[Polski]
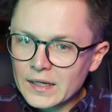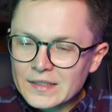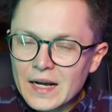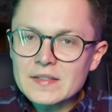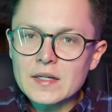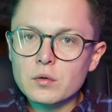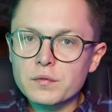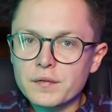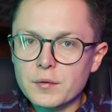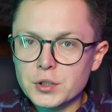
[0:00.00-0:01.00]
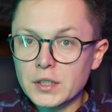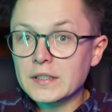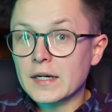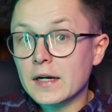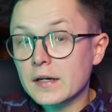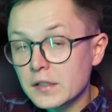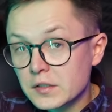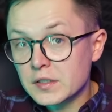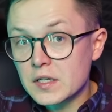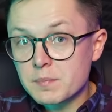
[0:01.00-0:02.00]
jak zachowywał się i jaka
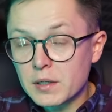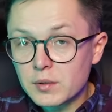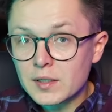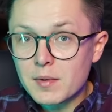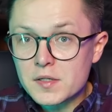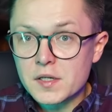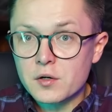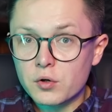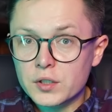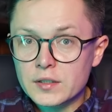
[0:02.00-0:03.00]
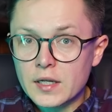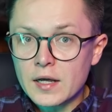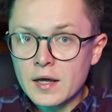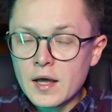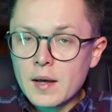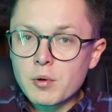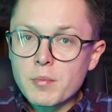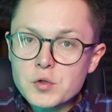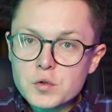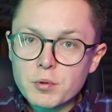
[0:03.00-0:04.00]
krytyka spadła na Maxiego Ojedele po
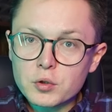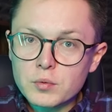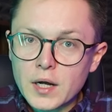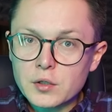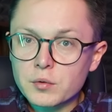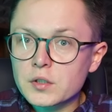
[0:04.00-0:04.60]
meczu z Portugalią,